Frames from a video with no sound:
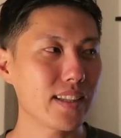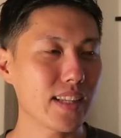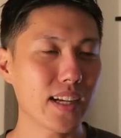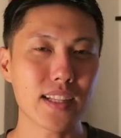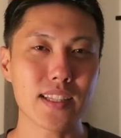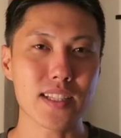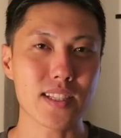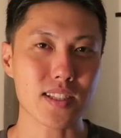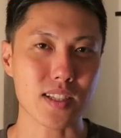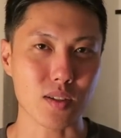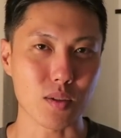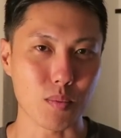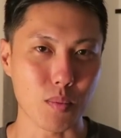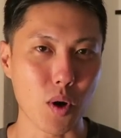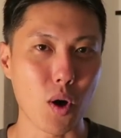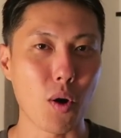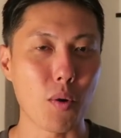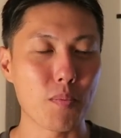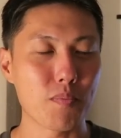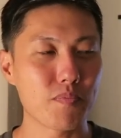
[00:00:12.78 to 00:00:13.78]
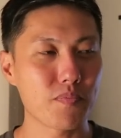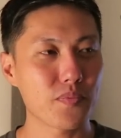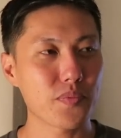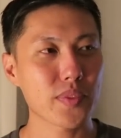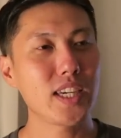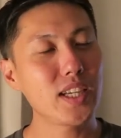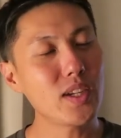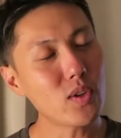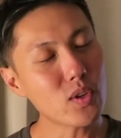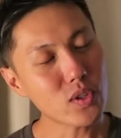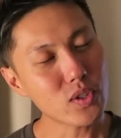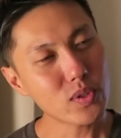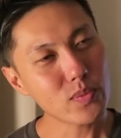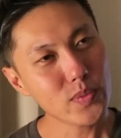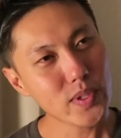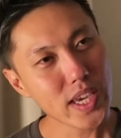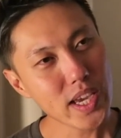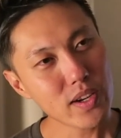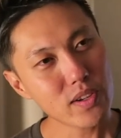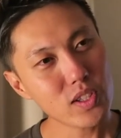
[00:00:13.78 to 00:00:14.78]
なんですけども、広く
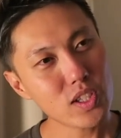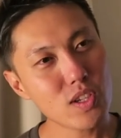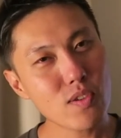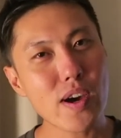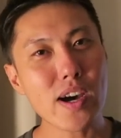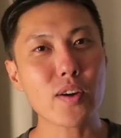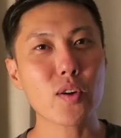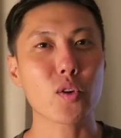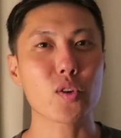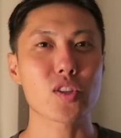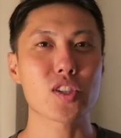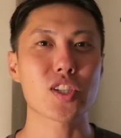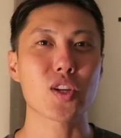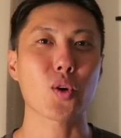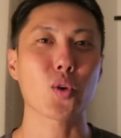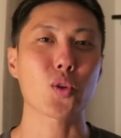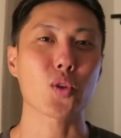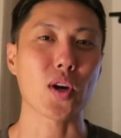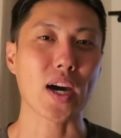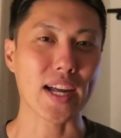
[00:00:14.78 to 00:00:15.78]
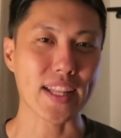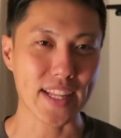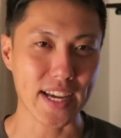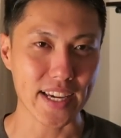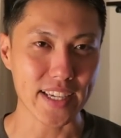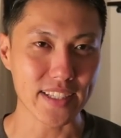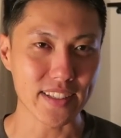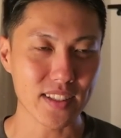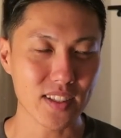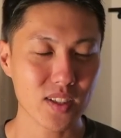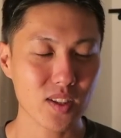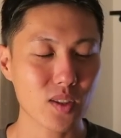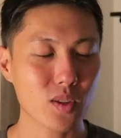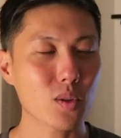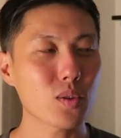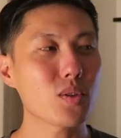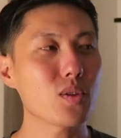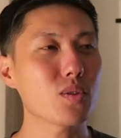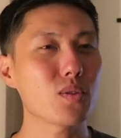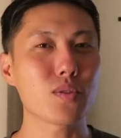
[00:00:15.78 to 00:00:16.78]
見えるには越したことがない
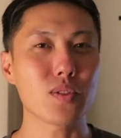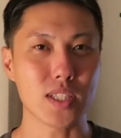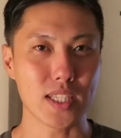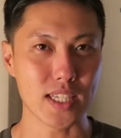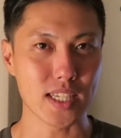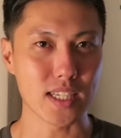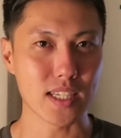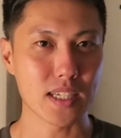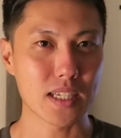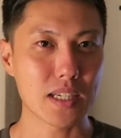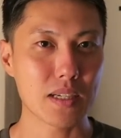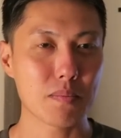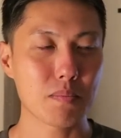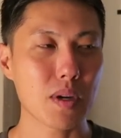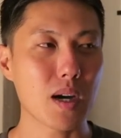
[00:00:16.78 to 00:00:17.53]
というふうに、